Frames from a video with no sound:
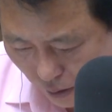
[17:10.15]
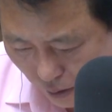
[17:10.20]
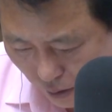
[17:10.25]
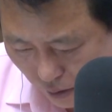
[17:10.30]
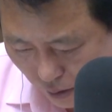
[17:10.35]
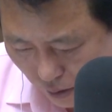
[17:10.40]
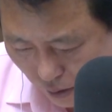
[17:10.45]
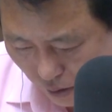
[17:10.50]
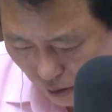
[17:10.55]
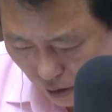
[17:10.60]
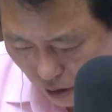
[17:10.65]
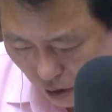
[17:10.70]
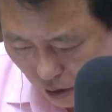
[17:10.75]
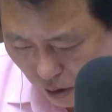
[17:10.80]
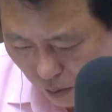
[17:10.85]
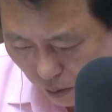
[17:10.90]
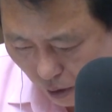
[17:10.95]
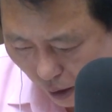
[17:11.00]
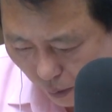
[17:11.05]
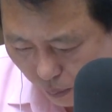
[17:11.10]
이
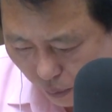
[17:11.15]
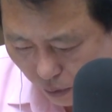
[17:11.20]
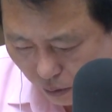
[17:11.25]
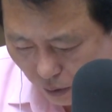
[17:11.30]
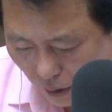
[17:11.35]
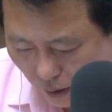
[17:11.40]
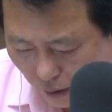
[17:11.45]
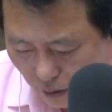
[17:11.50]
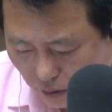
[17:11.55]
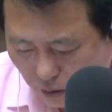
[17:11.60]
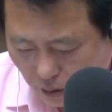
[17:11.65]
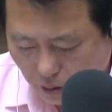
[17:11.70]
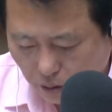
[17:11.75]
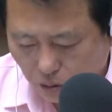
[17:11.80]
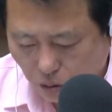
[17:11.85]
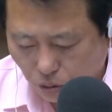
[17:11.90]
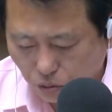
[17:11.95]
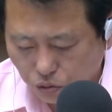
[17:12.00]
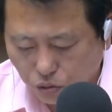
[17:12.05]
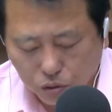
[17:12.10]
신임 대표단은 이제
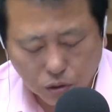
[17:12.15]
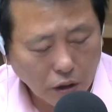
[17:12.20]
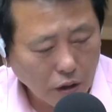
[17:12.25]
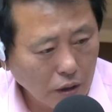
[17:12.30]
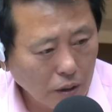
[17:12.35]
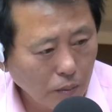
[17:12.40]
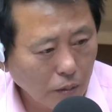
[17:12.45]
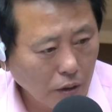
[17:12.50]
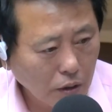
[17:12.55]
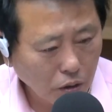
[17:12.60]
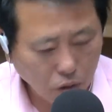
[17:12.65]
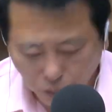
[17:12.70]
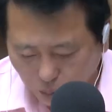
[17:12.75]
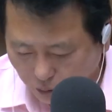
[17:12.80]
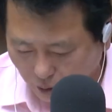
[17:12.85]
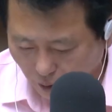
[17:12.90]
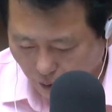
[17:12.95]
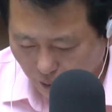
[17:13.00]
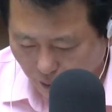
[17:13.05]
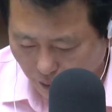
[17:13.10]
선출되자마자
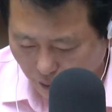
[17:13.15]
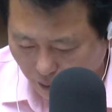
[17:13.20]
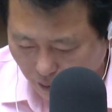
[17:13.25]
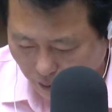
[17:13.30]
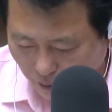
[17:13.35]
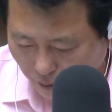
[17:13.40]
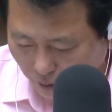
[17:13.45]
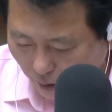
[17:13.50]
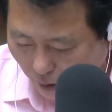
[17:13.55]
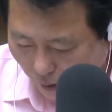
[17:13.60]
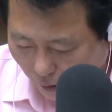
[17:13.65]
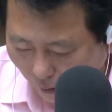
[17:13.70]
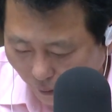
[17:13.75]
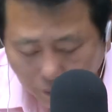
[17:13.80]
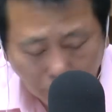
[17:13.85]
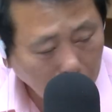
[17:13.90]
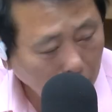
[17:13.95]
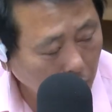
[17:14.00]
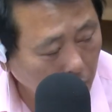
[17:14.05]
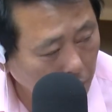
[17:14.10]
협상을
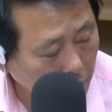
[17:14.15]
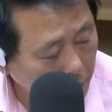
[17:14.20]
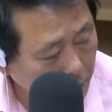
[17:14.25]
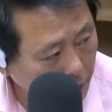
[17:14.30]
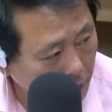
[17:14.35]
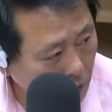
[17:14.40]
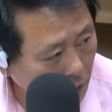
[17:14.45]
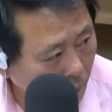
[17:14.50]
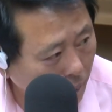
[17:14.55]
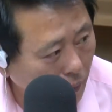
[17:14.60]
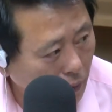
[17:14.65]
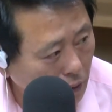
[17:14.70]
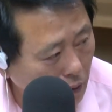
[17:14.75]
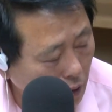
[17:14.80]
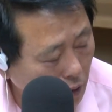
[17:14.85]
해야 되는 상황이